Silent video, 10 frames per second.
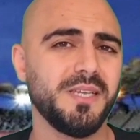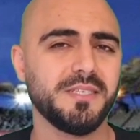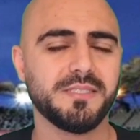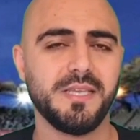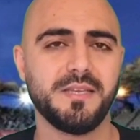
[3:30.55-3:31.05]

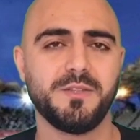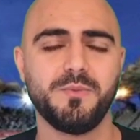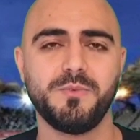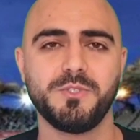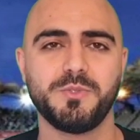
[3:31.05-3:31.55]
يعني صارت
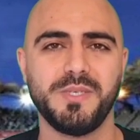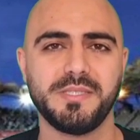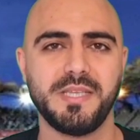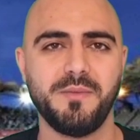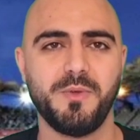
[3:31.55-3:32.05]
الامور شوي
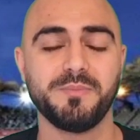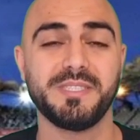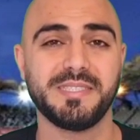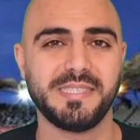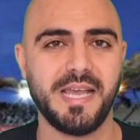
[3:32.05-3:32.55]
صعبه وعم
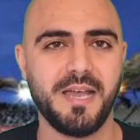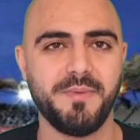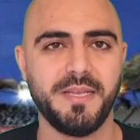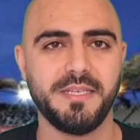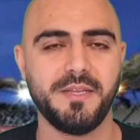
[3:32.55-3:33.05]

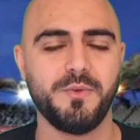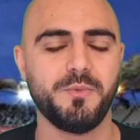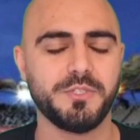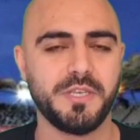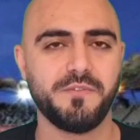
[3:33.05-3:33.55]
تتصعب علينا
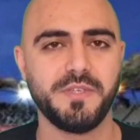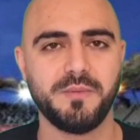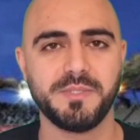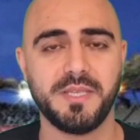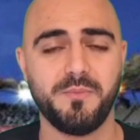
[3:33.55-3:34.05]
والمحترفين
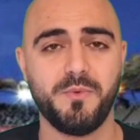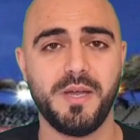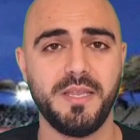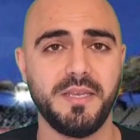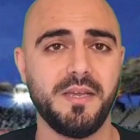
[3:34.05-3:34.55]
عم
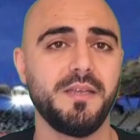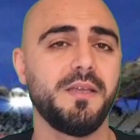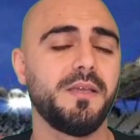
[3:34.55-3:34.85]
يصعبوها علينا